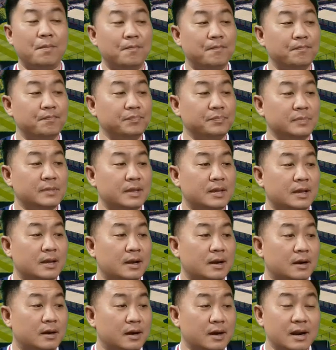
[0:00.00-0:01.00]
ม
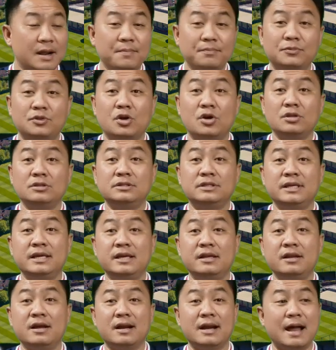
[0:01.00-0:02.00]
เริ่มต้นที่
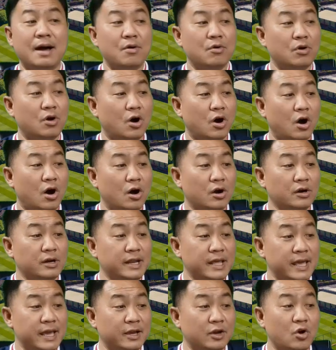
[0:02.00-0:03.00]
เรื่องราวของ
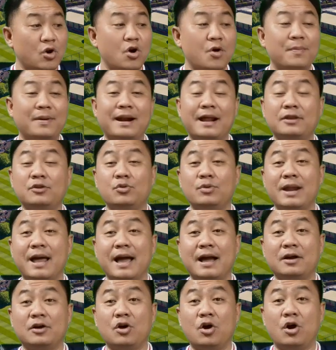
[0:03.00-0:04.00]
ดีโก้ มาราโดน่า
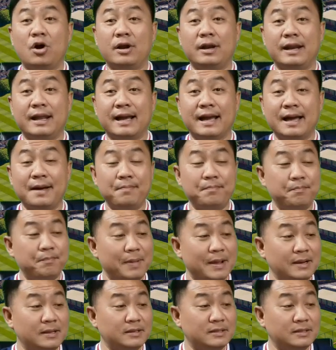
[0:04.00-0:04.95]
ก่อนนะครับ เป็น